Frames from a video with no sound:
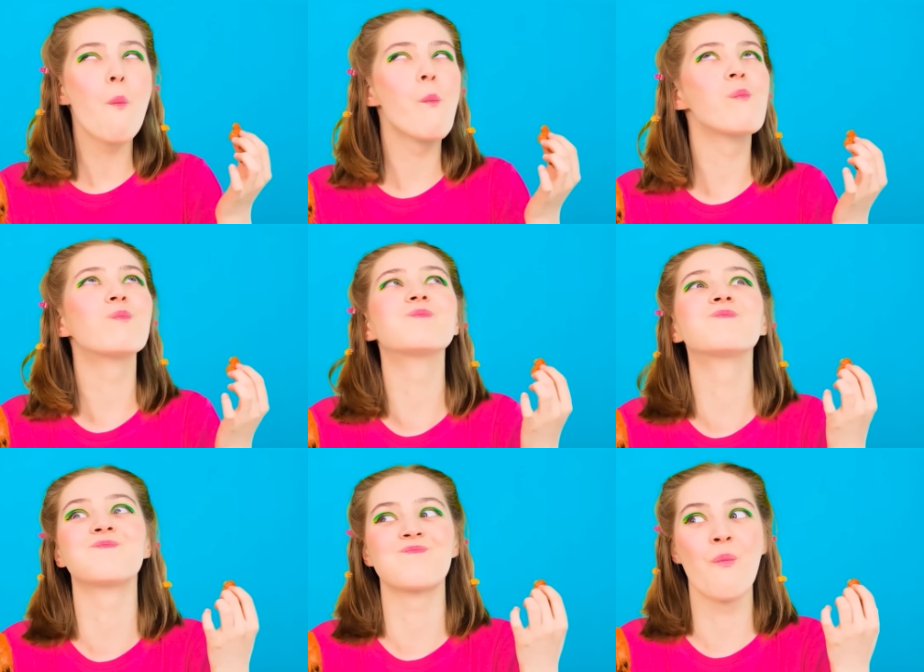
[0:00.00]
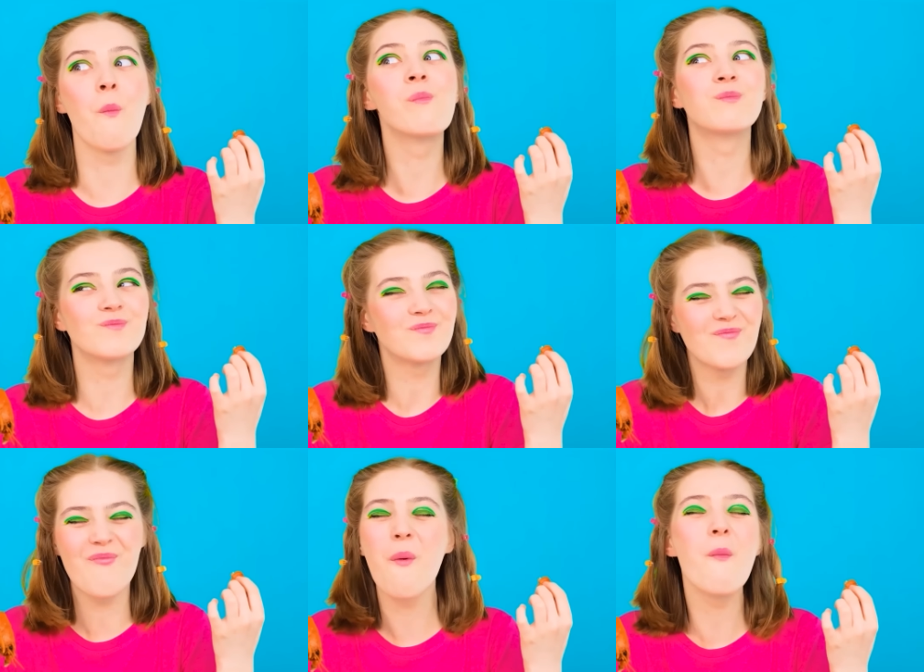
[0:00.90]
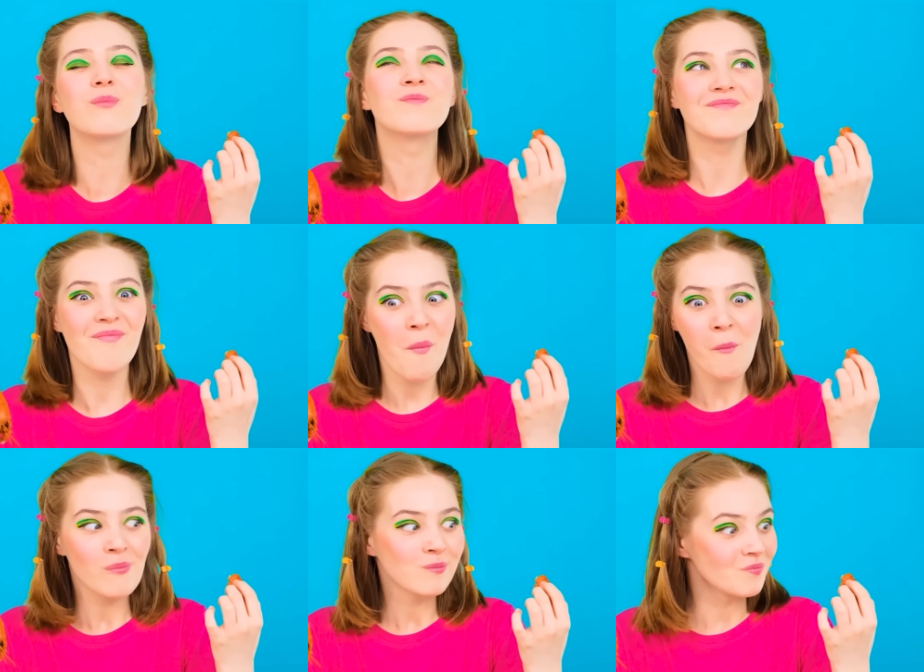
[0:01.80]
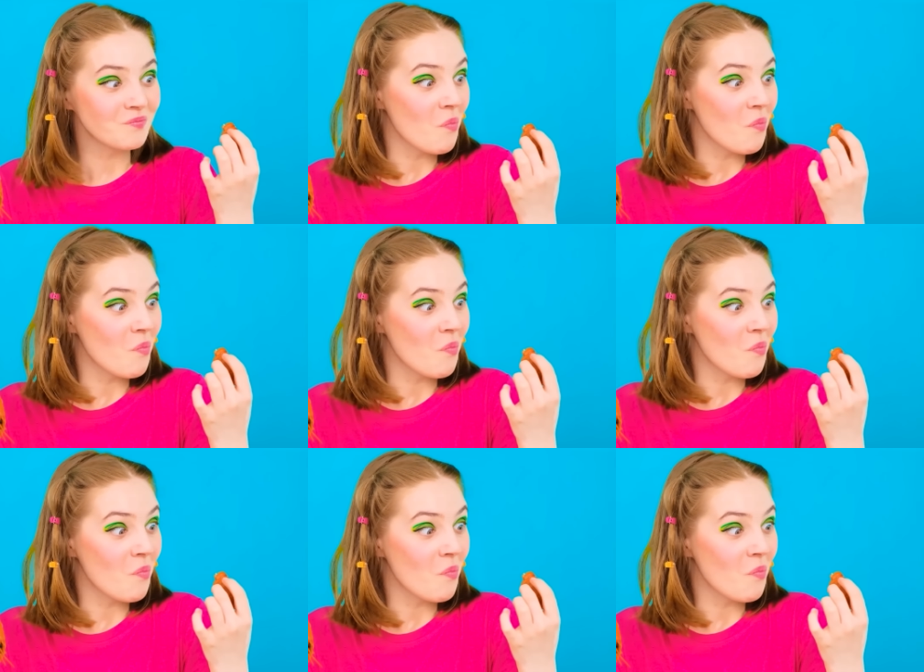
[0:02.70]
Pyszne! Nie spodziewałam się, że mi tak